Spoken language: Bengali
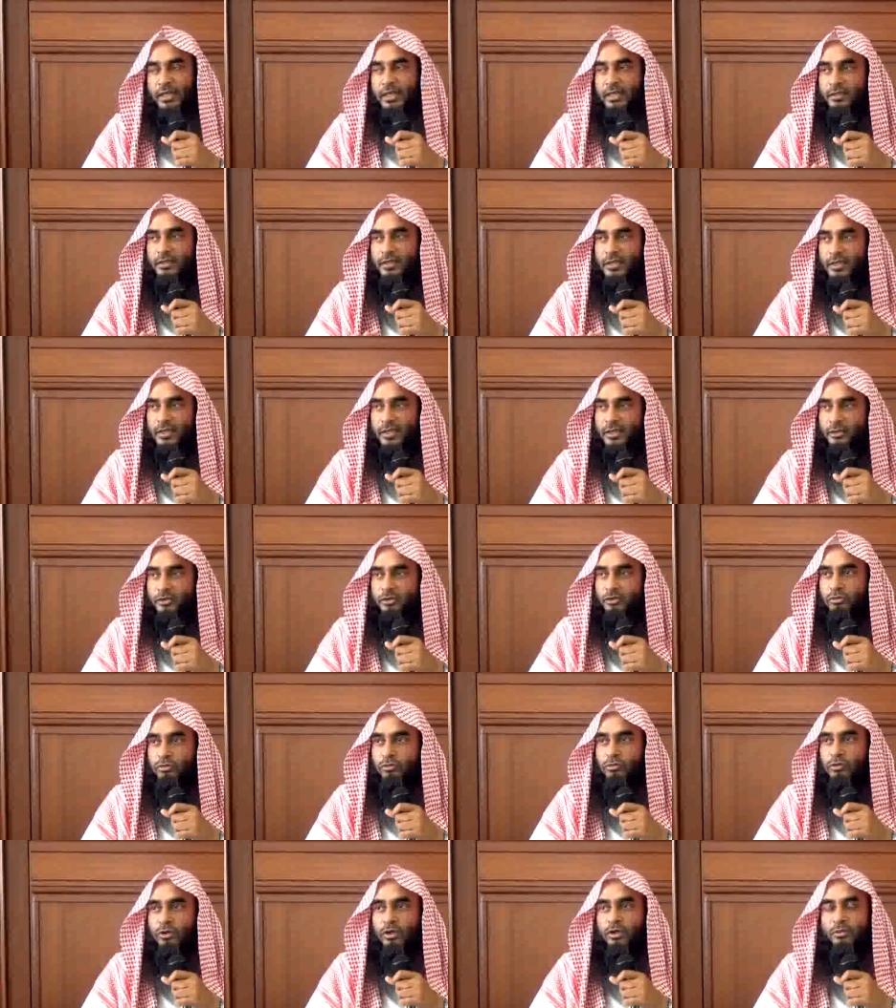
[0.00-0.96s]
এই থেকে
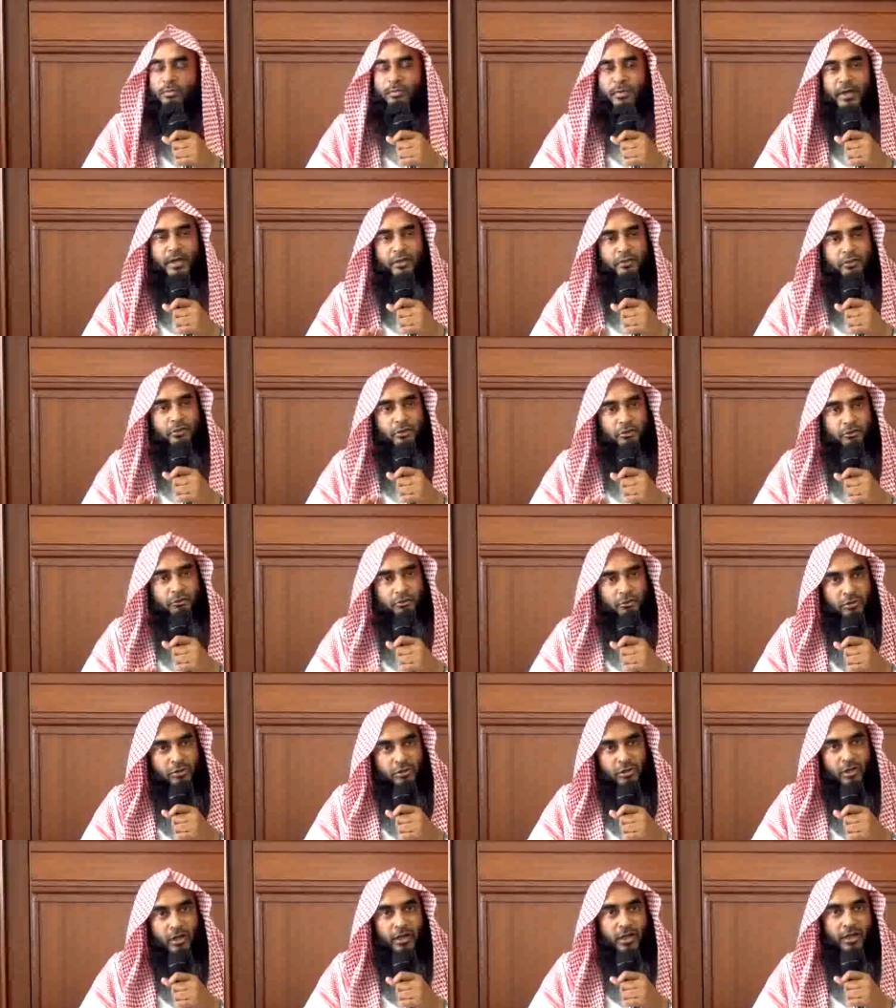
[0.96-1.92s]
শুরু করে পাঁচ অক্ট
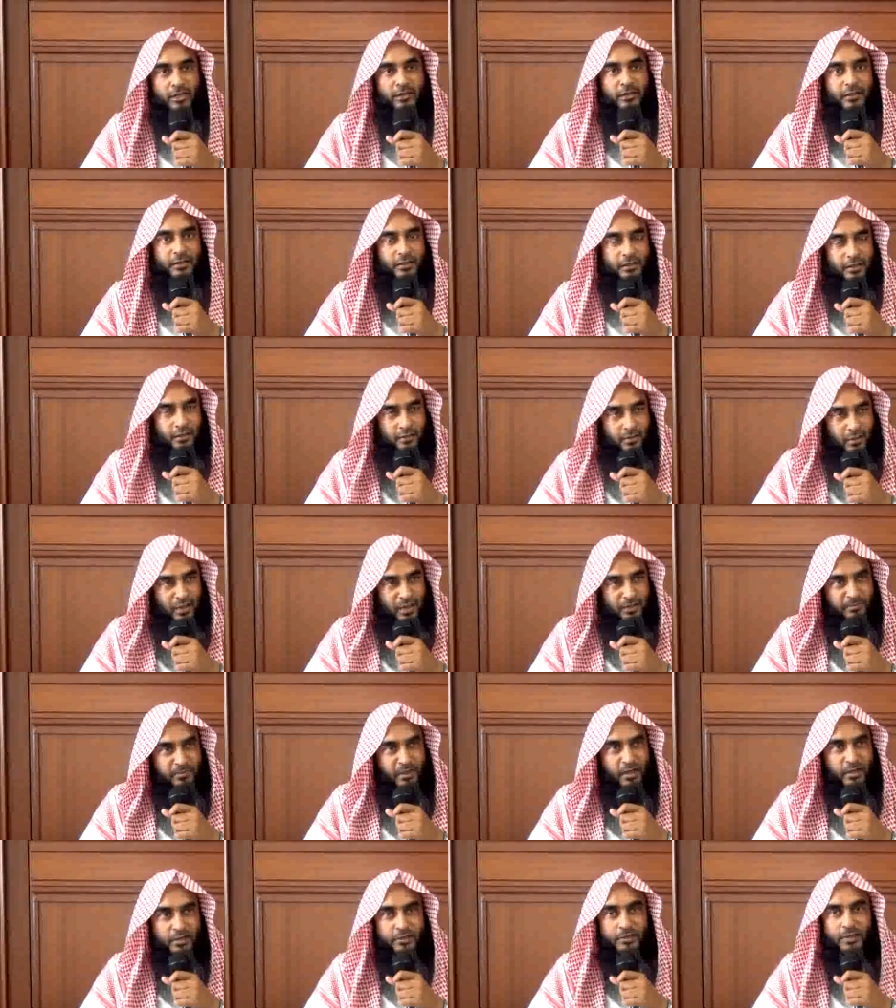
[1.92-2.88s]
সলাত এই যে
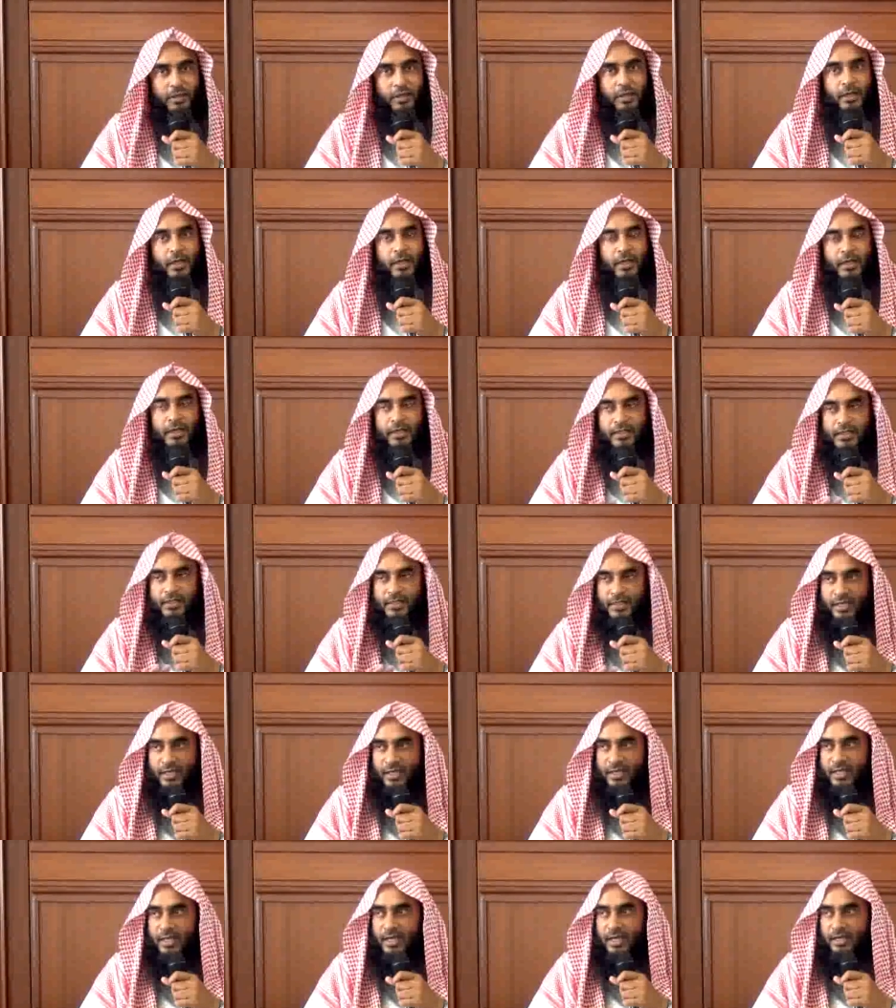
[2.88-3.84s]
নামাজ
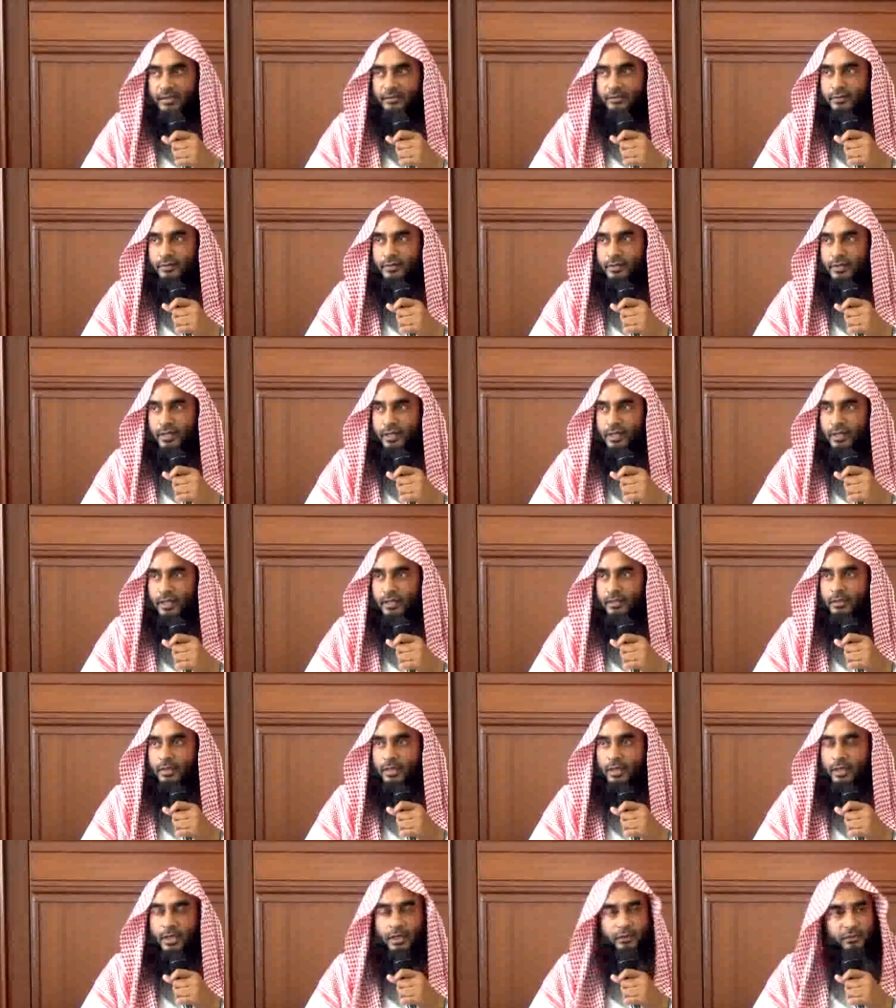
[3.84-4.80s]
জাকাত হ্যাঁ,
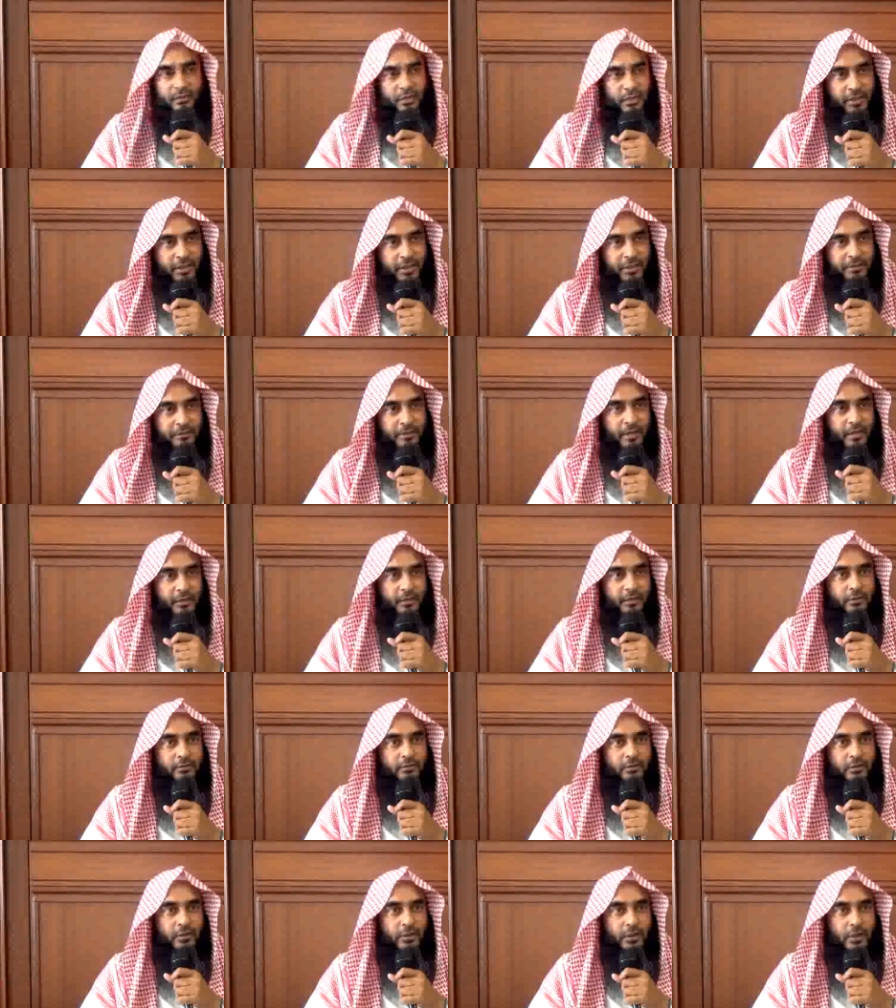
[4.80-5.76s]
আর্থিক
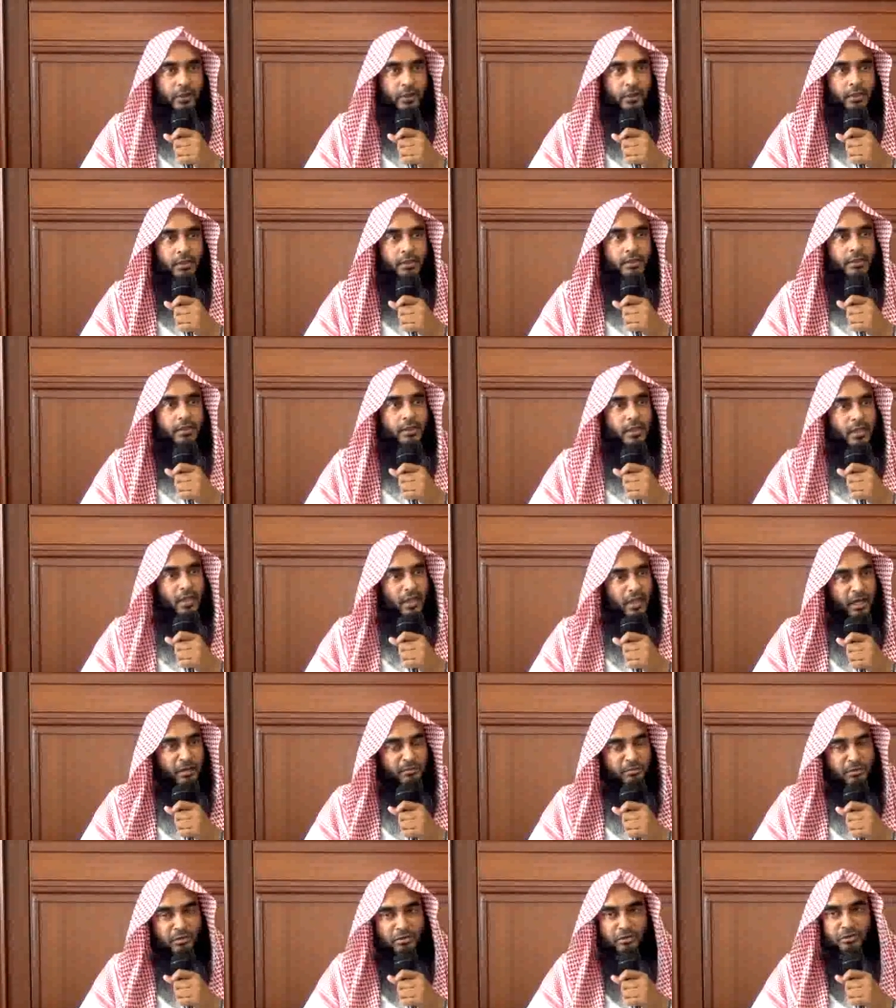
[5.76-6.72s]
এবাদত
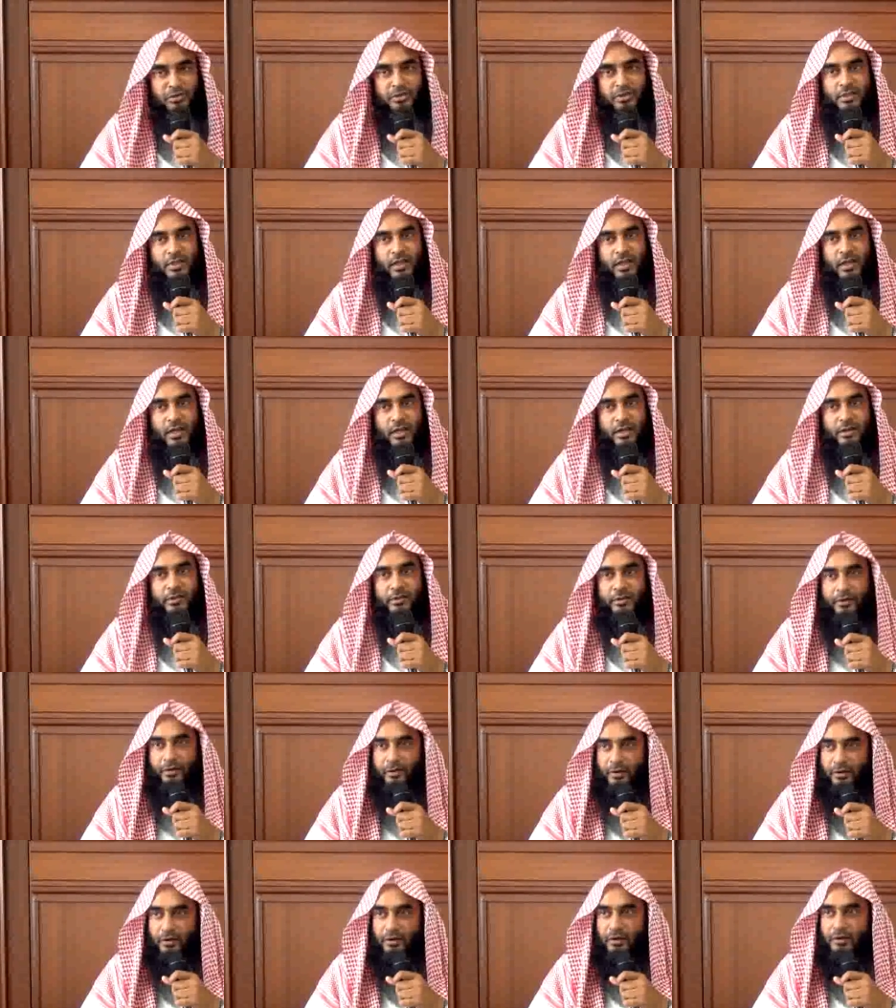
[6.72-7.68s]
সেয়াম রোজা
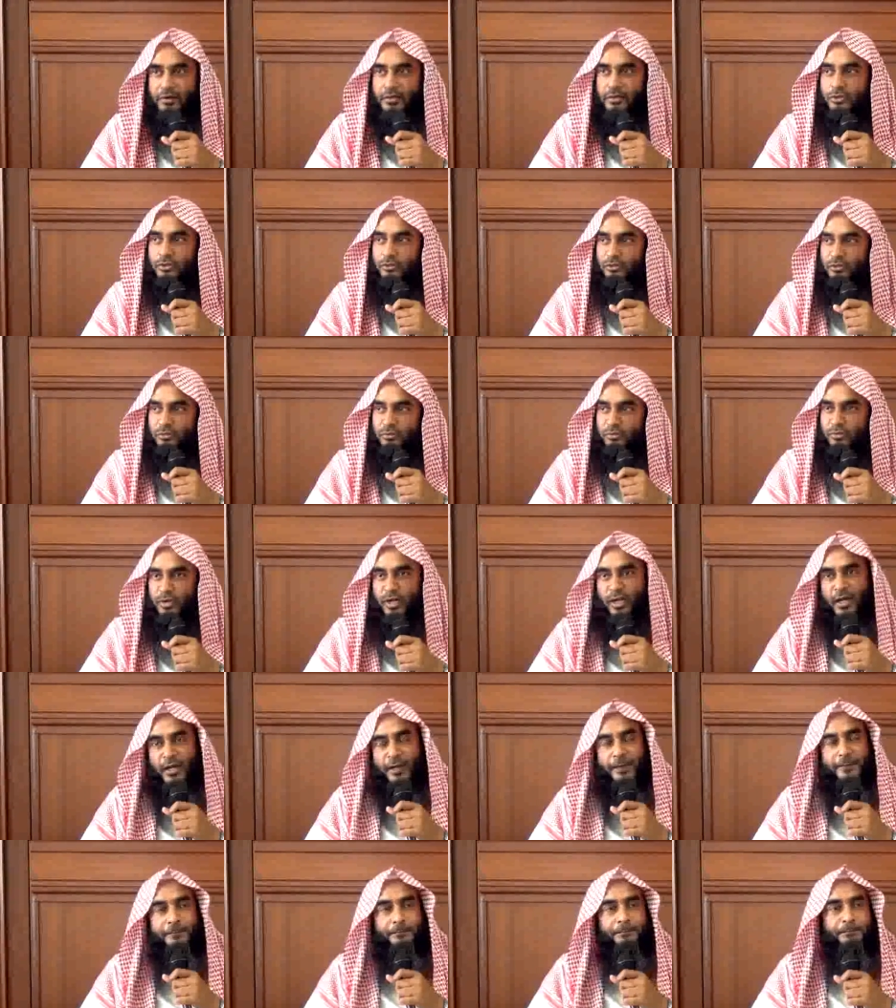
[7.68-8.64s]
হজ ওমরা